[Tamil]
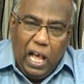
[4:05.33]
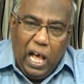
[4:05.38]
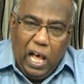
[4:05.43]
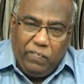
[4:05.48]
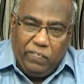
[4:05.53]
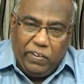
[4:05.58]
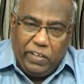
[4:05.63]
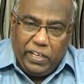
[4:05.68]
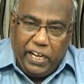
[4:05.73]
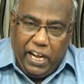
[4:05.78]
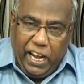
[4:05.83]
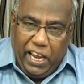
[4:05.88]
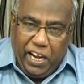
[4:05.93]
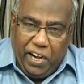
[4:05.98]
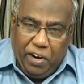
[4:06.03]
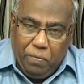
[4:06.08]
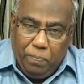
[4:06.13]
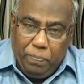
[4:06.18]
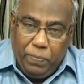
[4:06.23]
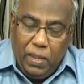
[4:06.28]
அவன்
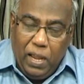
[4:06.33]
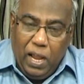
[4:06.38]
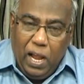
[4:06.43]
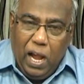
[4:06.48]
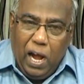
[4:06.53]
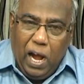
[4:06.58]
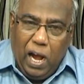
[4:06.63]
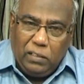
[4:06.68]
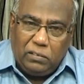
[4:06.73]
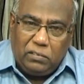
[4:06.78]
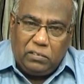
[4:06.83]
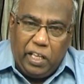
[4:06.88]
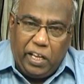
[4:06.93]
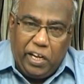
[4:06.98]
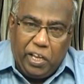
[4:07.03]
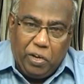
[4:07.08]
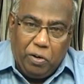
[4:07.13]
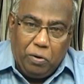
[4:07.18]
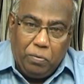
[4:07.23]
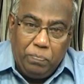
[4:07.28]
நேரம்
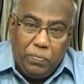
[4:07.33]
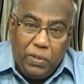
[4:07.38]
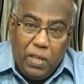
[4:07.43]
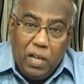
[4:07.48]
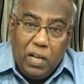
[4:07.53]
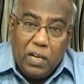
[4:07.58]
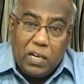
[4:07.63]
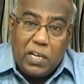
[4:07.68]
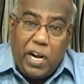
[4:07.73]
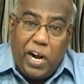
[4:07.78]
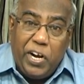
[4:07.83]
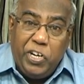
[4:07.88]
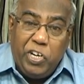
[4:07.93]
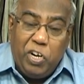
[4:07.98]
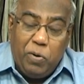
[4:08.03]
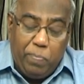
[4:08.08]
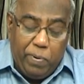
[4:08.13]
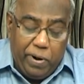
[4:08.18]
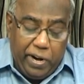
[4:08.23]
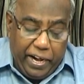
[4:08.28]
அத்தனையும்
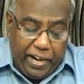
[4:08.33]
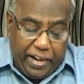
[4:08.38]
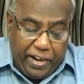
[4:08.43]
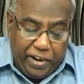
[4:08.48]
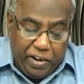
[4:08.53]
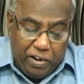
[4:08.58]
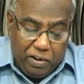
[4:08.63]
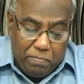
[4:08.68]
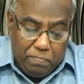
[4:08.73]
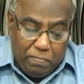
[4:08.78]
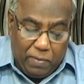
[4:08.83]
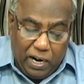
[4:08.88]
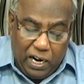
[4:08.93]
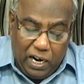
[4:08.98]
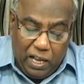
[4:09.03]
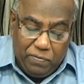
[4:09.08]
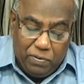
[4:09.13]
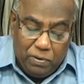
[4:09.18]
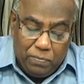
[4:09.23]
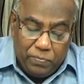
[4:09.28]
கண்டுபிடிக்கும்
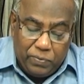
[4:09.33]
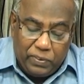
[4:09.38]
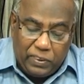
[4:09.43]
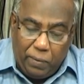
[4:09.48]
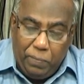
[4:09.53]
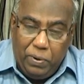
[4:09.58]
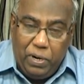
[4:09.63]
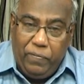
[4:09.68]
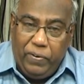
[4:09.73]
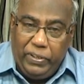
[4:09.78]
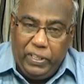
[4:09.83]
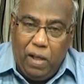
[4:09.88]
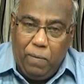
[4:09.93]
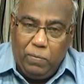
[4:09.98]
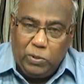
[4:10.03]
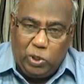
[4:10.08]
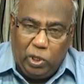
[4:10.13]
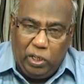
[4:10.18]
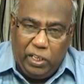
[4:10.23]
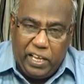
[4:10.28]
அளவும் தமிழ்
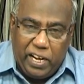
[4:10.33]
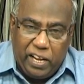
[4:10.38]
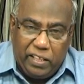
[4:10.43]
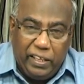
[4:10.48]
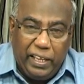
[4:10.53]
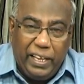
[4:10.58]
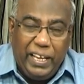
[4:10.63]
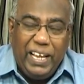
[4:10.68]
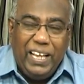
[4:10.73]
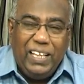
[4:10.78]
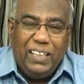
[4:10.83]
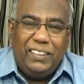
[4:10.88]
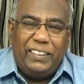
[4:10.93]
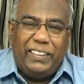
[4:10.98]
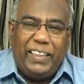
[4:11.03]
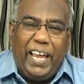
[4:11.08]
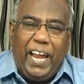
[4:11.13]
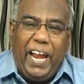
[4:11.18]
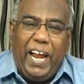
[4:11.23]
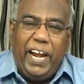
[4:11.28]
விதாமல் சொல்கிறது
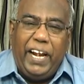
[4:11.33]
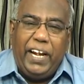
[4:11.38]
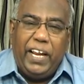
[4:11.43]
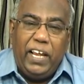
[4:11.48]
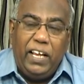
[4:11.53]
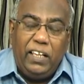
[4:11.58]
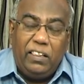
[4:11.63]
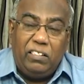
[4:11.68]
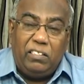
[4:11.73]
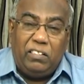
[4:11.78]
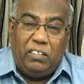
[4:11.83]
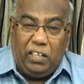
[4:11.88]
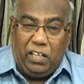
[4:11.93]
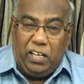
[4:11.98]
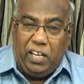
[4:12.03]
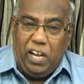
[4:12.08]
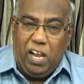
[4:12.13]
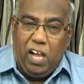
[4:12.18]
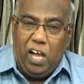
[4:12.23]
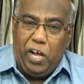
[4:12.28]
தேடி
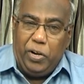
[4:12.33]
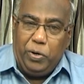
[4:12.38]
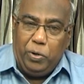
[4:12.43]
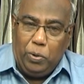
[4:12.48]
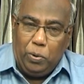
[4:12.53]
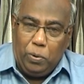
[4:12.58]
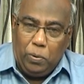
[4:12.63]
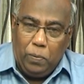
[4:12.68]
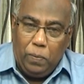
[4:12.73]
திரியானோ